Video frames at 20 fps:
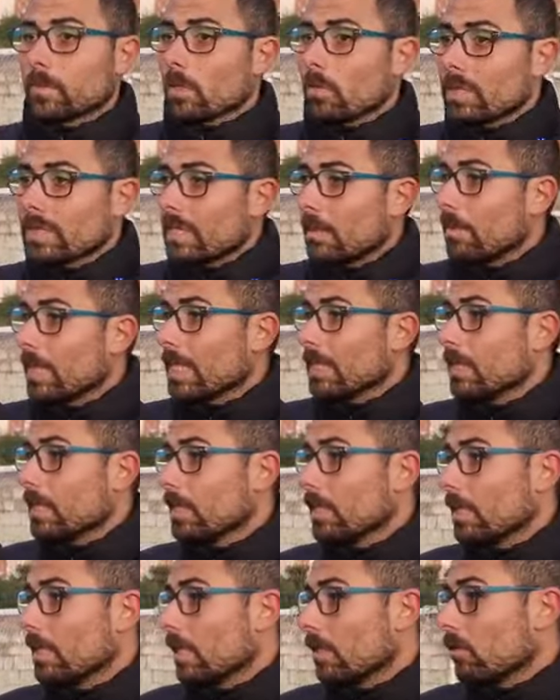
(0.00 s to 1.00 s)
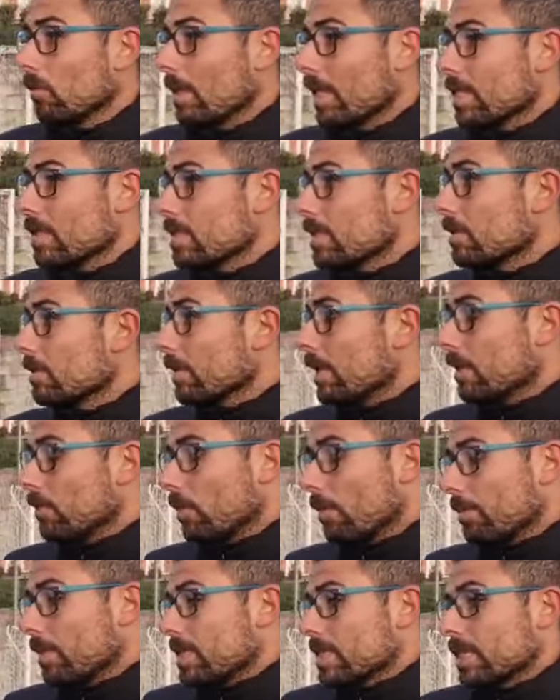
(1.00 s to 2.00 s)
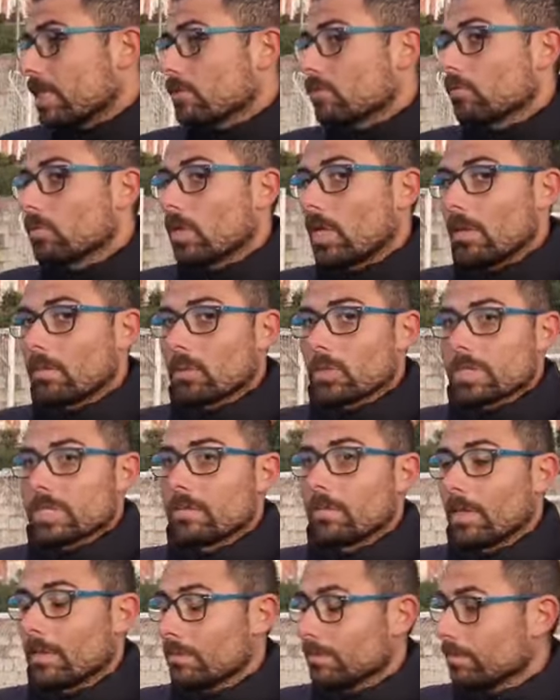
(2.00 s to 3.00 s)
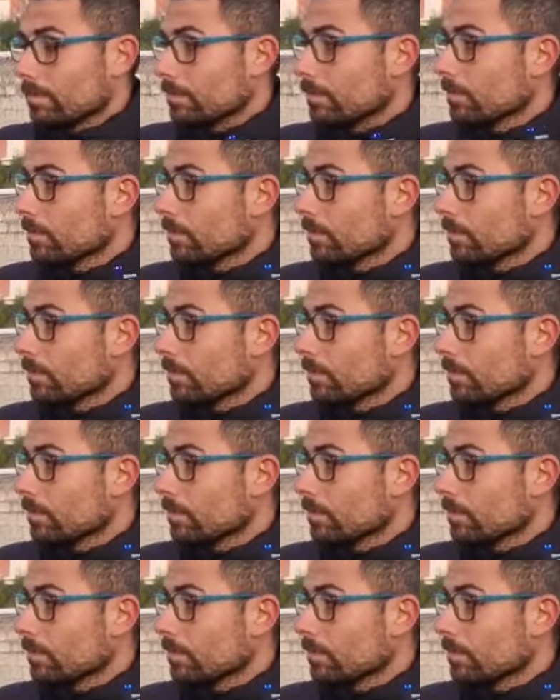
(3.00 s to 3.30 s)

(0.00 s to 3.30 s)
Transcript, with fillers: questa partita e da domani inizieremo a pensare subito alla prossima